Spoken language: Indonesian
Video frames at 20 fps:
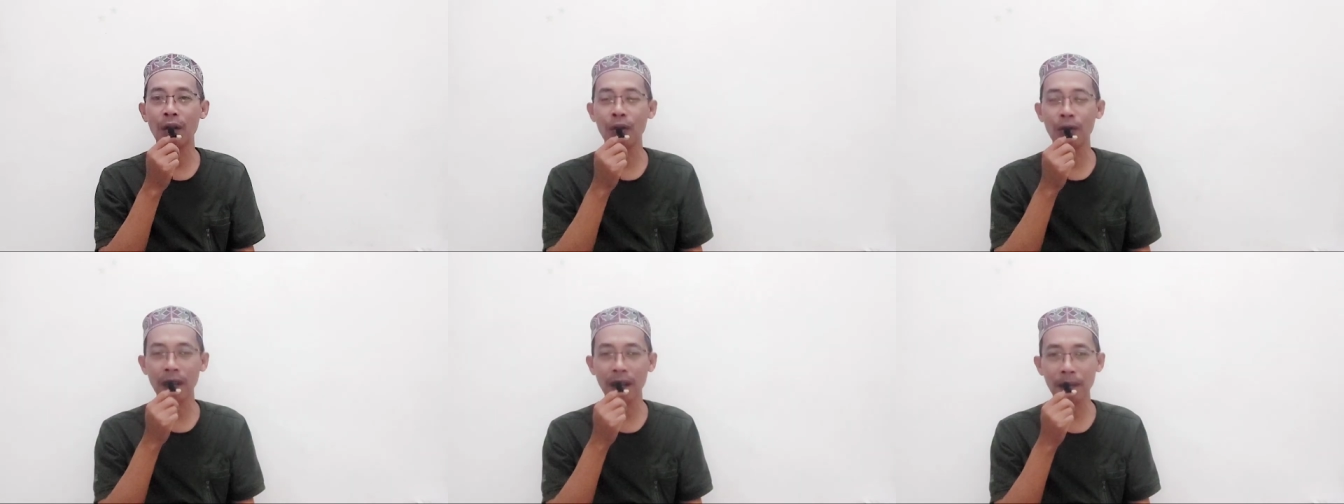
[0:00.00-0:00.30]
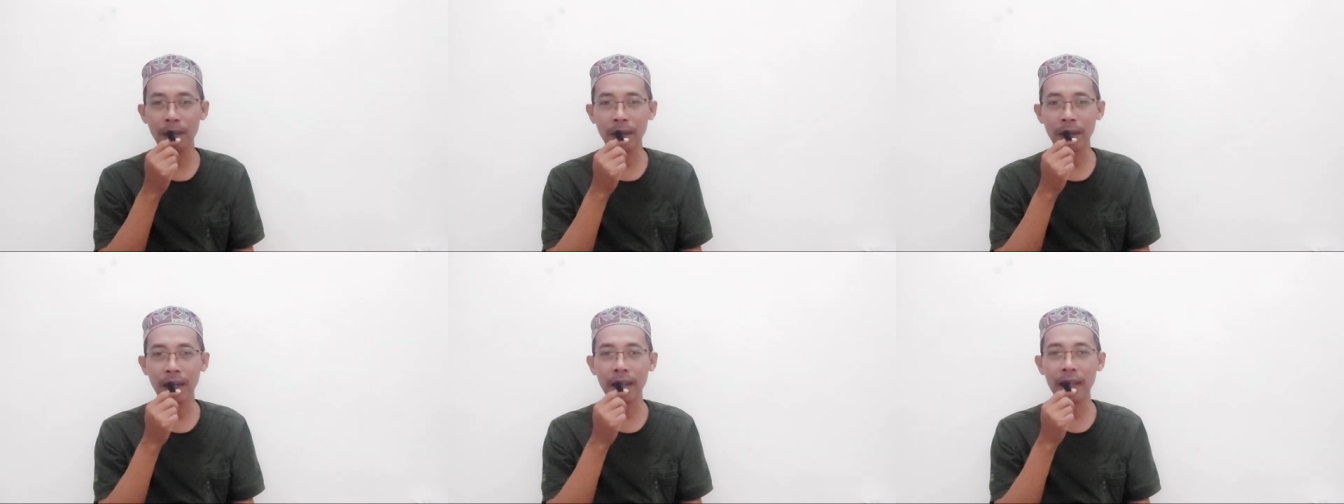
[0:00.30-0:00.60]

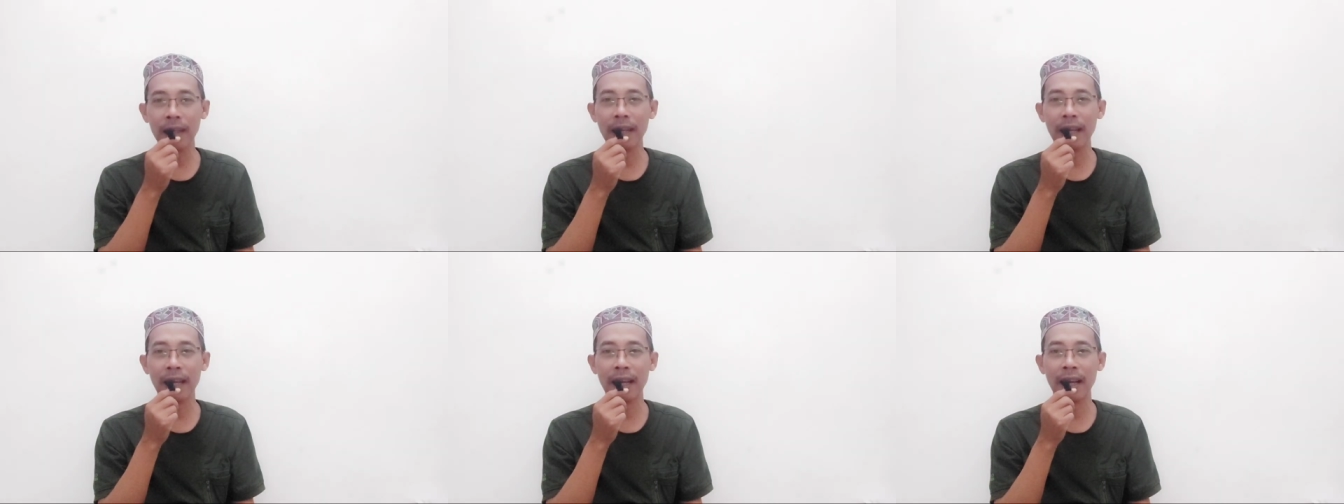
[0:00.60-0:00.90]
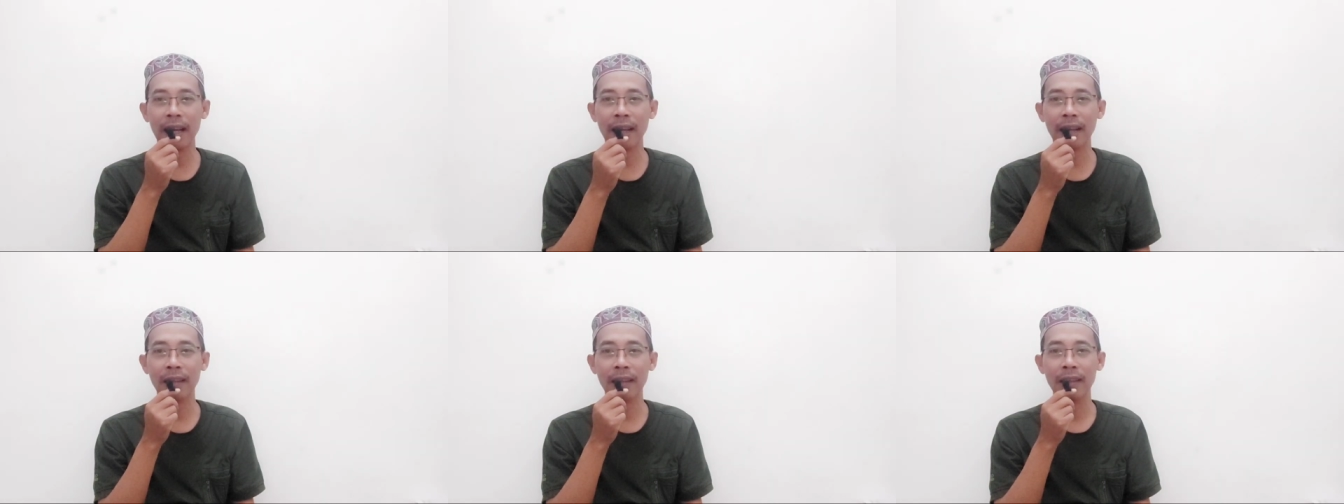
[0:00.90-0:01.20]
Ungkapkan
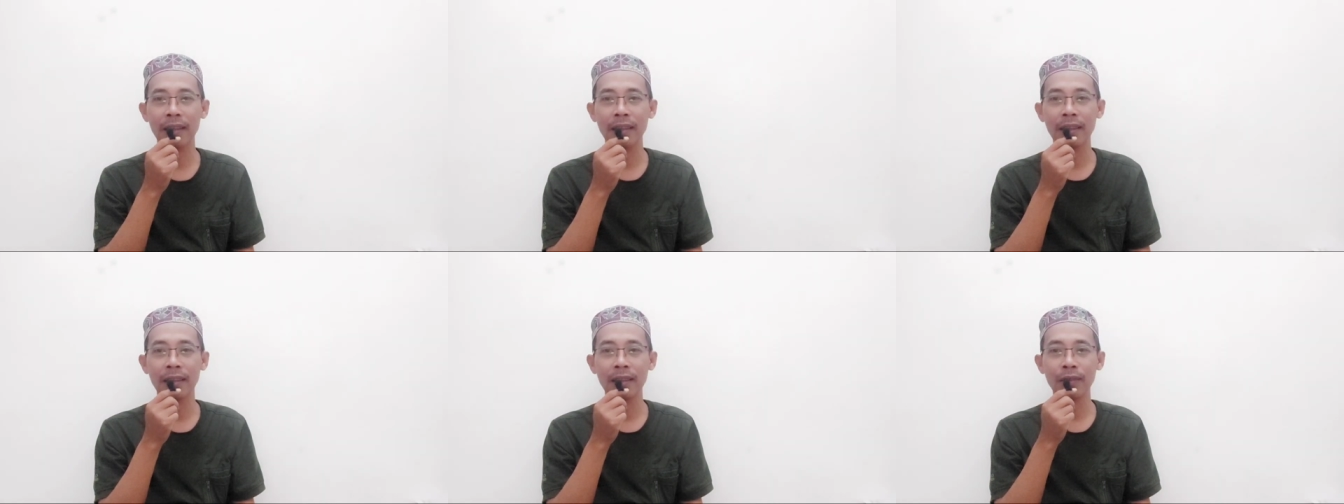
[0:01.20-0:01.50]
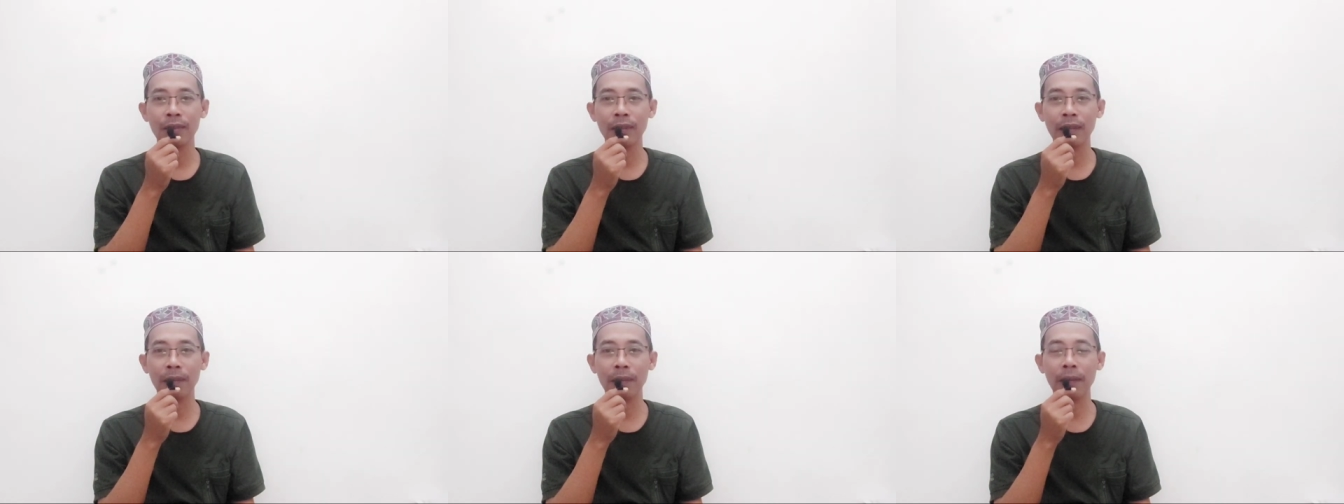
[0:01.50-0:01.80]
dan
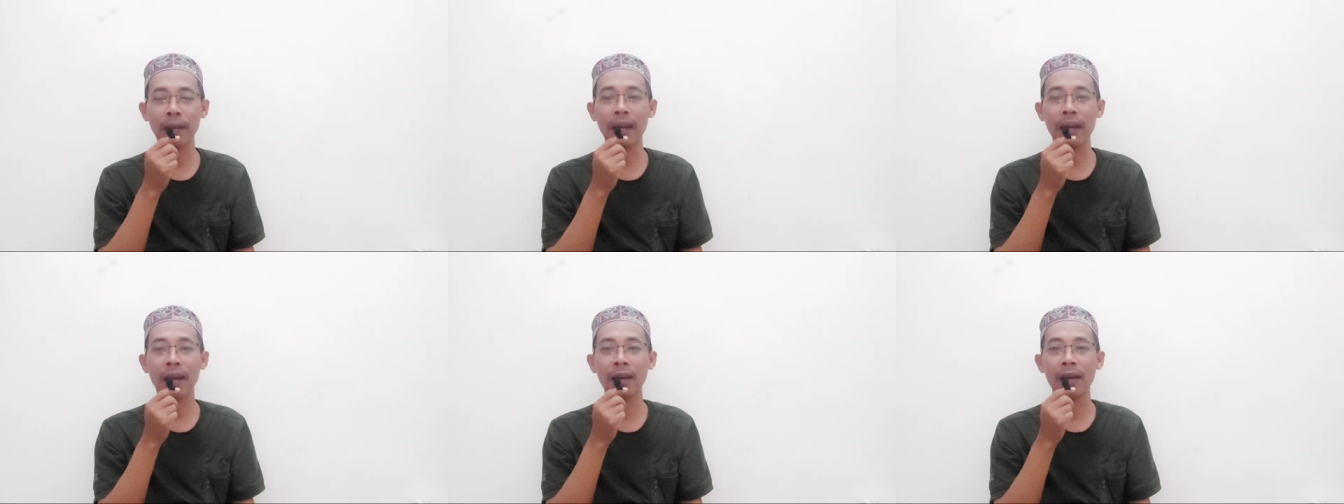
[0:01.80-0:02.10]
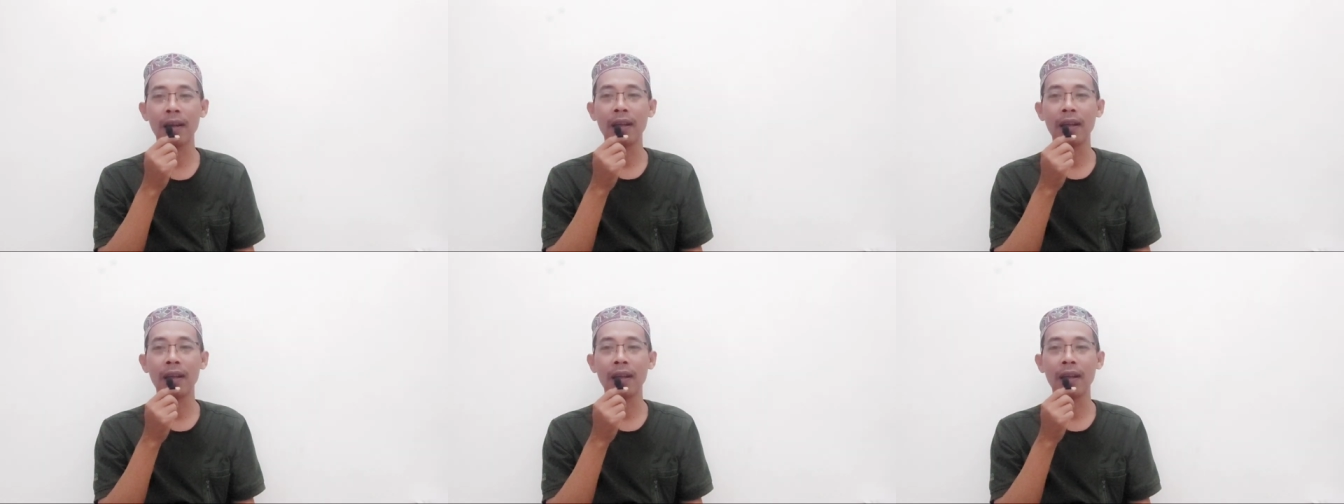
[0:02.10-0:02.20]
Ungkapkan.